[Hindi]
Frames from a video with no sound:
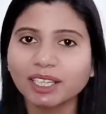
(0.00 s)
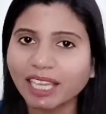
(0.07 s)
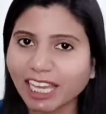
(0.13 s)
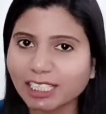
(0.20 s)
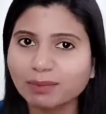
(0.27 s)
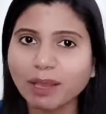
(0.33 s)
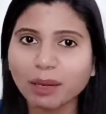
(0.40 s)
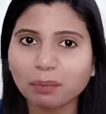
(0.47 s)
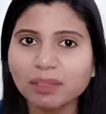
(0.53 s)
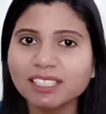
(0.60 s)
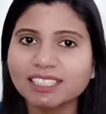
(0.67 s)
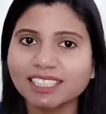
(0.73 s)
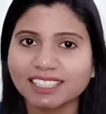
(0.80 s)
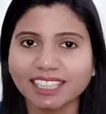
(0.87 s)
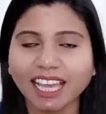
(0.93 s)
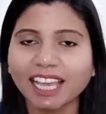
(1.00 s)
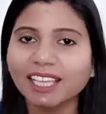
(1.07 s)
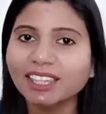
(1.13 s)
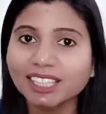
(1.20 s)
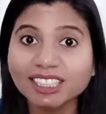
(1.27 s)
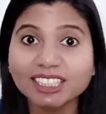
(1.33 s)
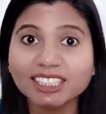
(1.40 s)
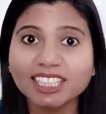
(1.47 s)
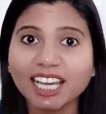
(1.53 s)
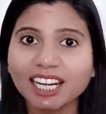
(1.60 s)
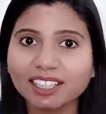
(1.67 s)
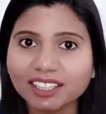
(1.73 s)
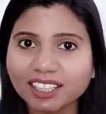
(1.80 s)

कैशबैक मिल सकता है दस हजार